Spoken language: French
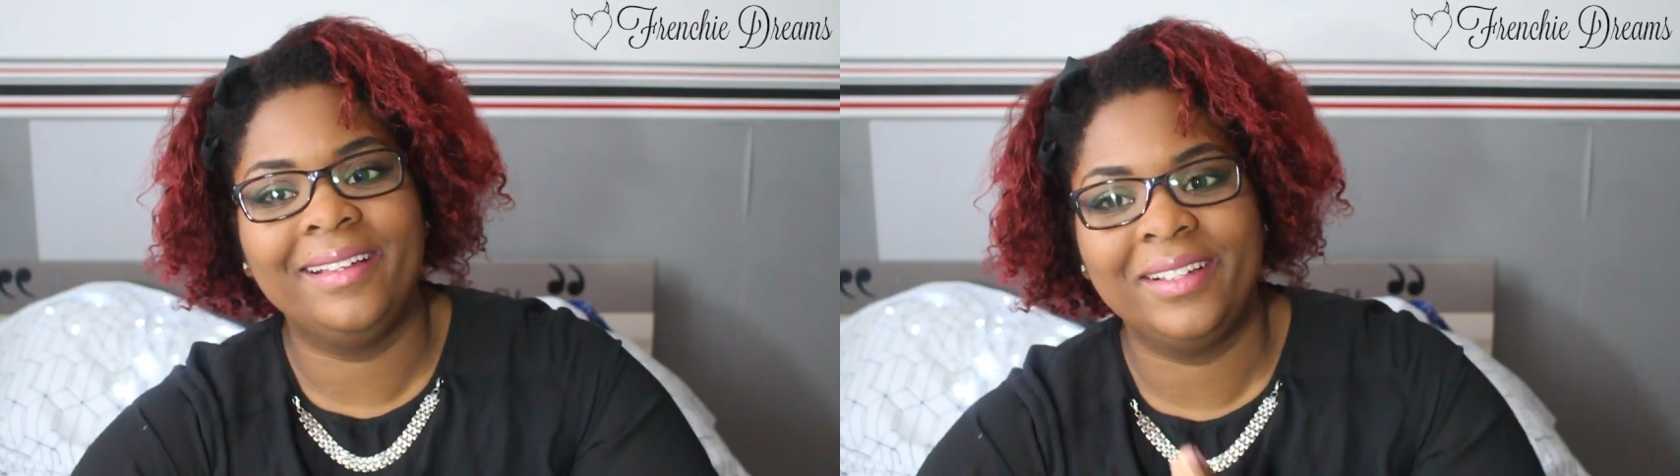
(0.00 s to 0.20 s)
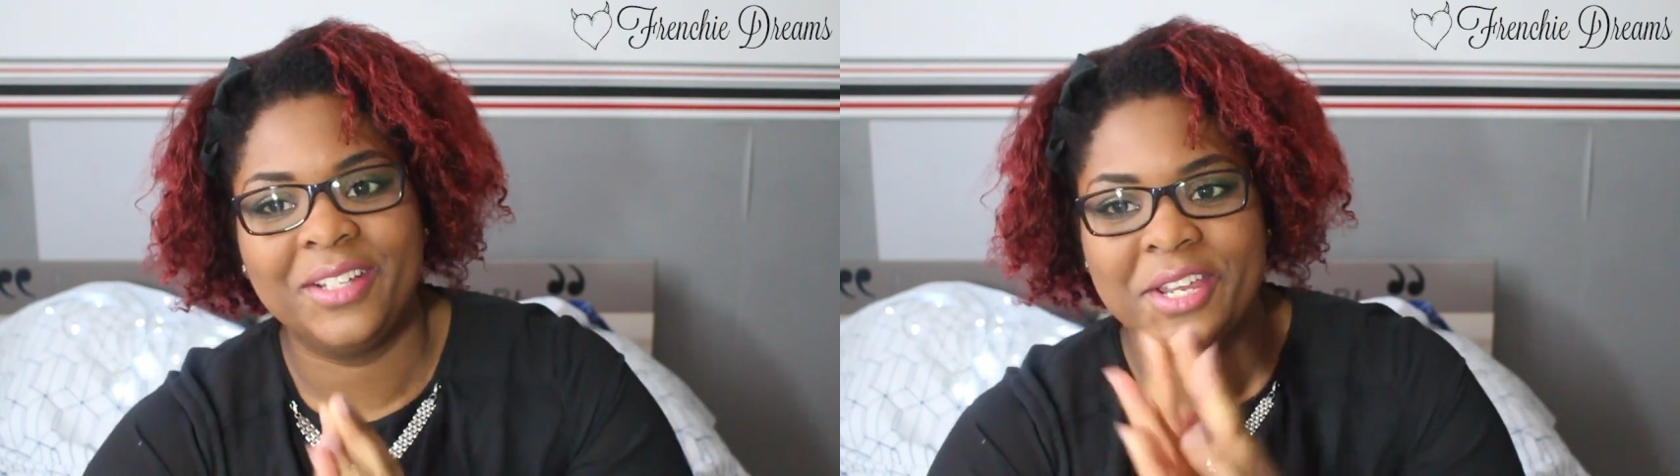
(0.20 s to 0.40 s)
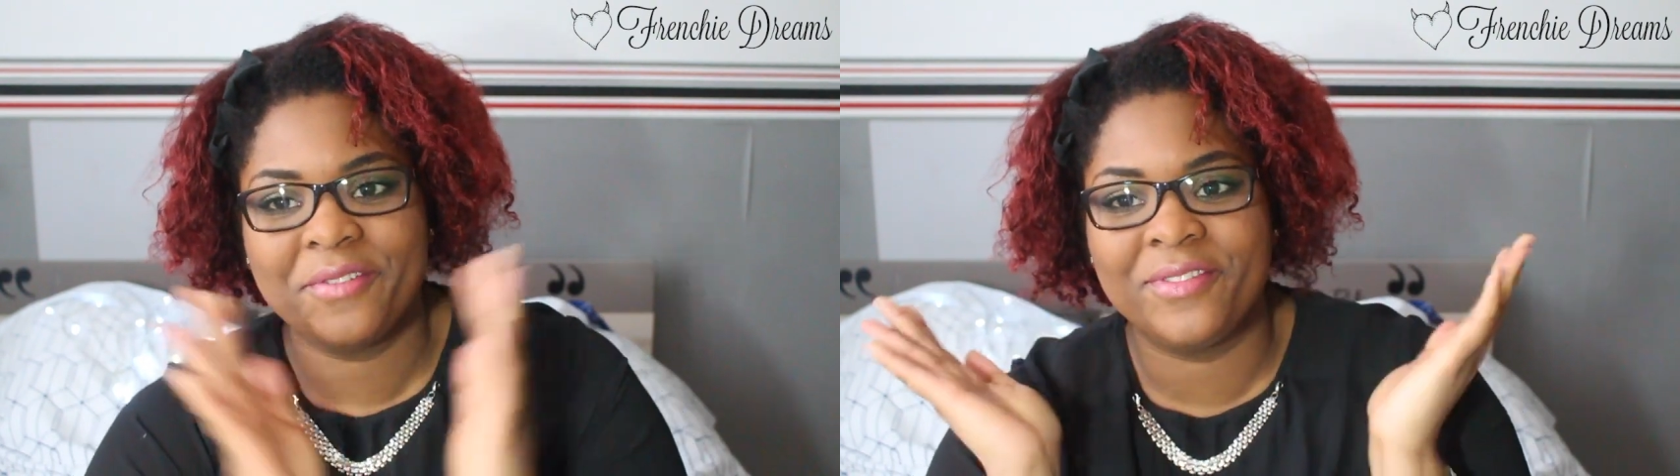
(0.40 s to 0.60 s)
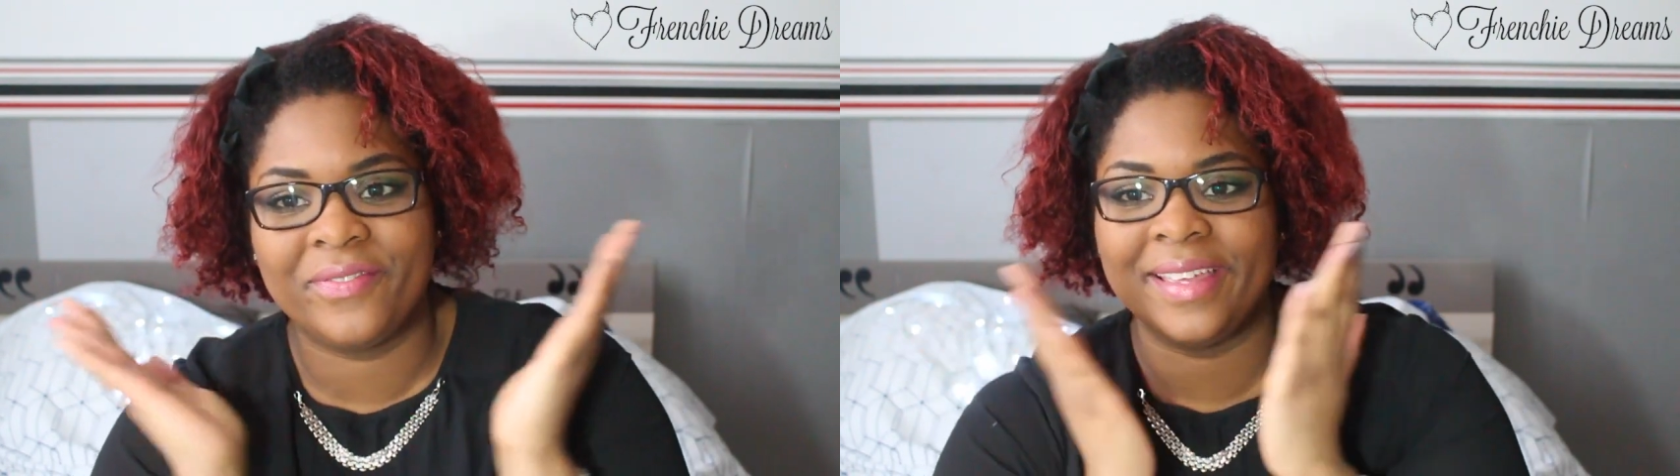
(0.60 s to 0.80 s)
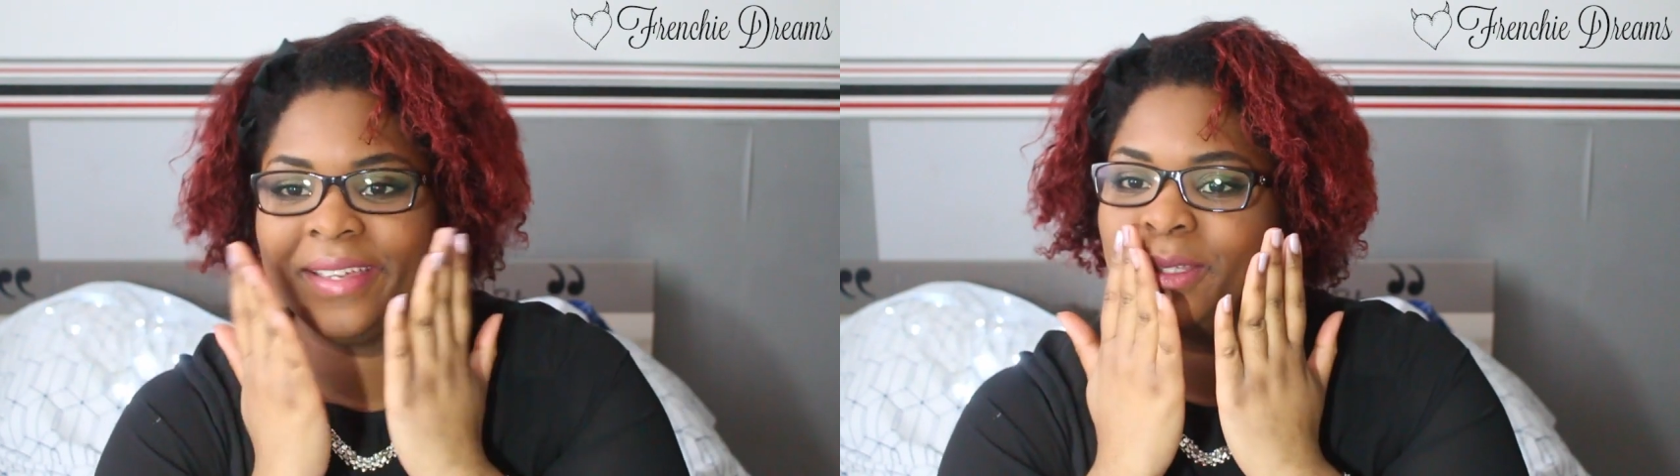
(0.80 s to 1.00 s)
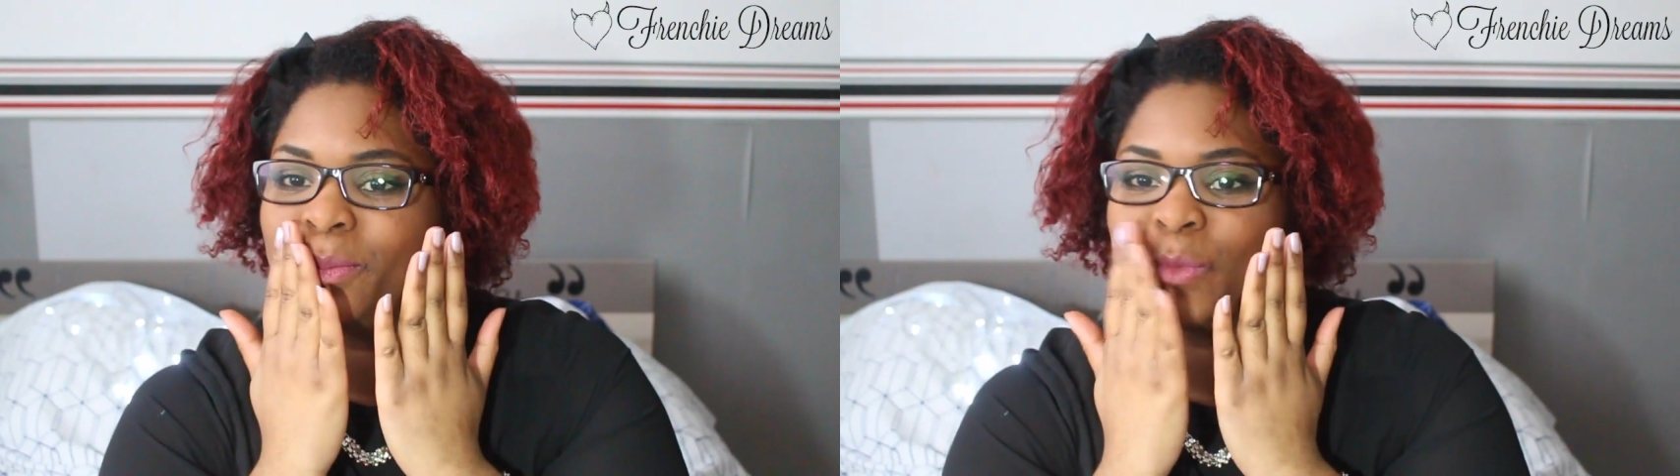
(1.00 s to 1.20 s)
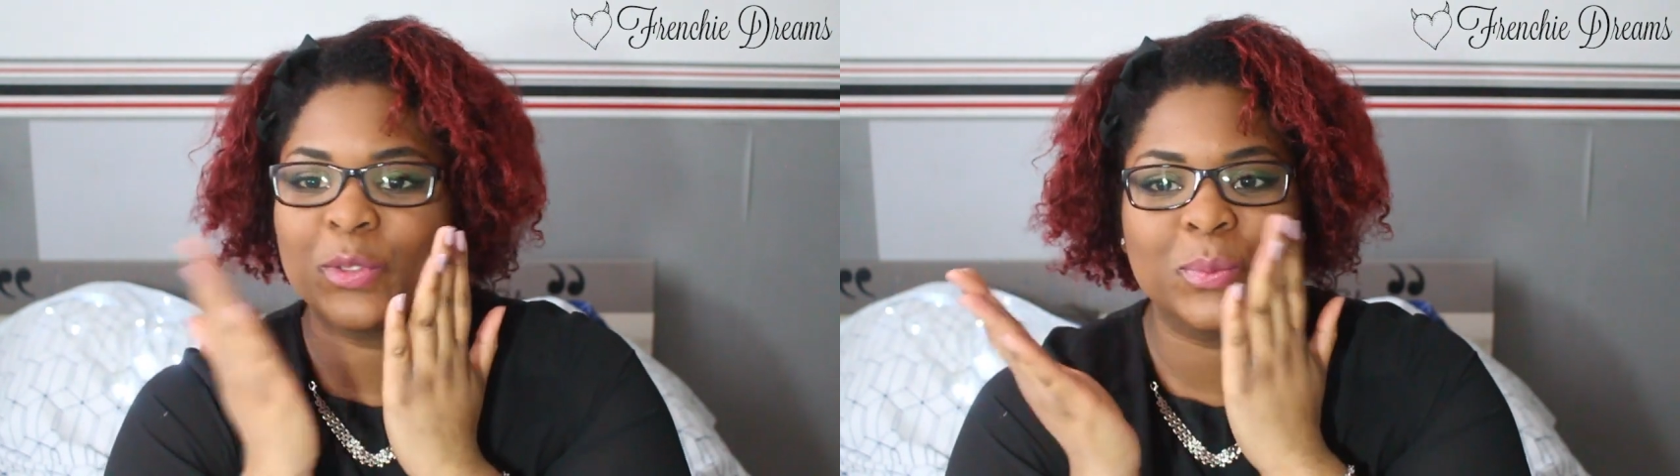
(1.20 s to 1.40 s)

je vous fais